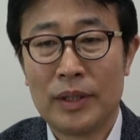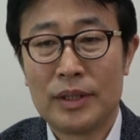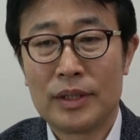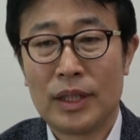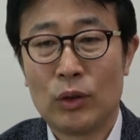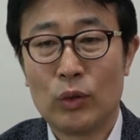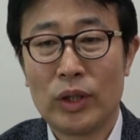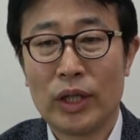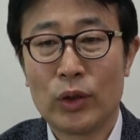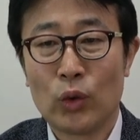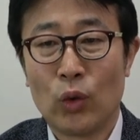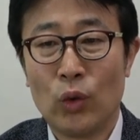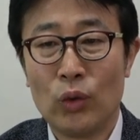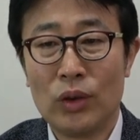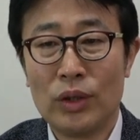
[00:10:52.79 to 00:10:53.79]
자, 우리가
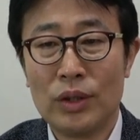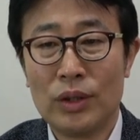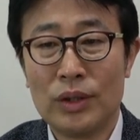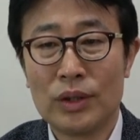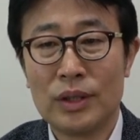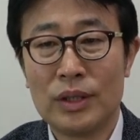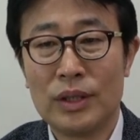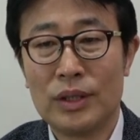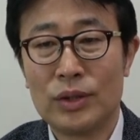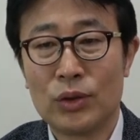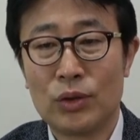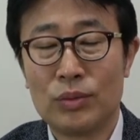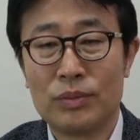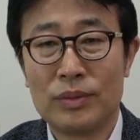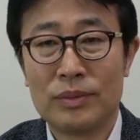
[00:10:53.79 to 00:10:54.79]
용어를
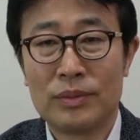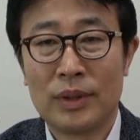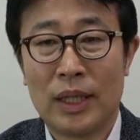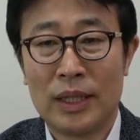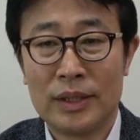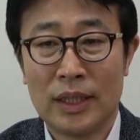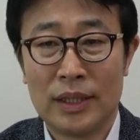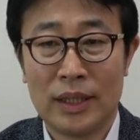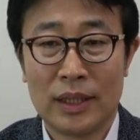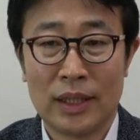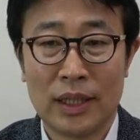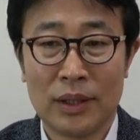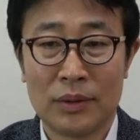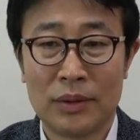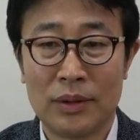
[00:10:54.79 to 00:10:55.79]
좀 아셔야
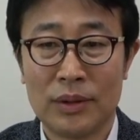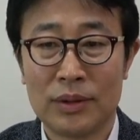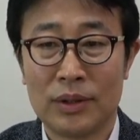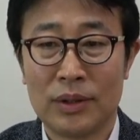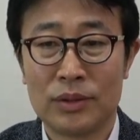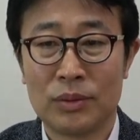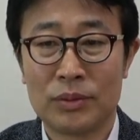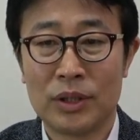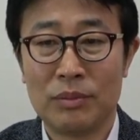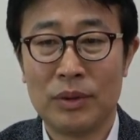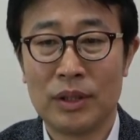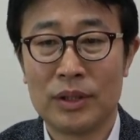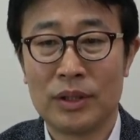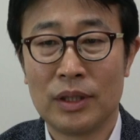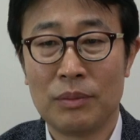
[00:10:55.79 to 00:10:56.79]
될게요. 더 좀
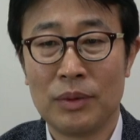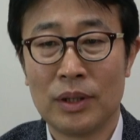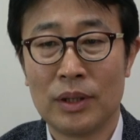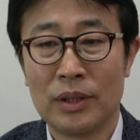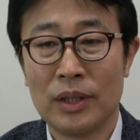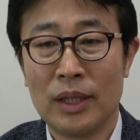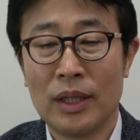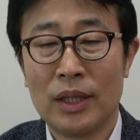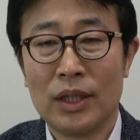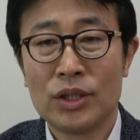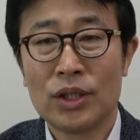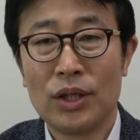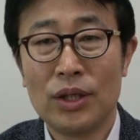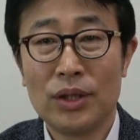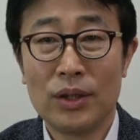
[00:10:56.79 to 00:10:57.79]
설명을 드리면
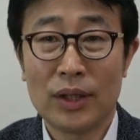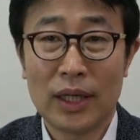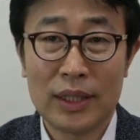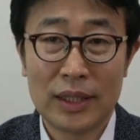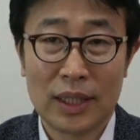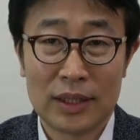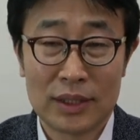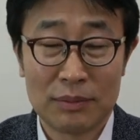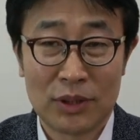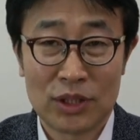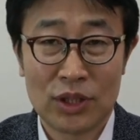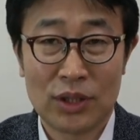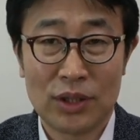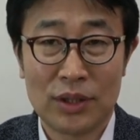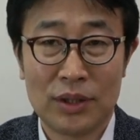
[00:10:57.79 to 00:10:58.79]
철거라는 게 있습니다.
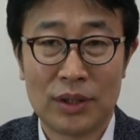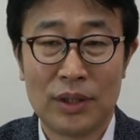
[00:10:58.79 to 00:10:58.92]
철거.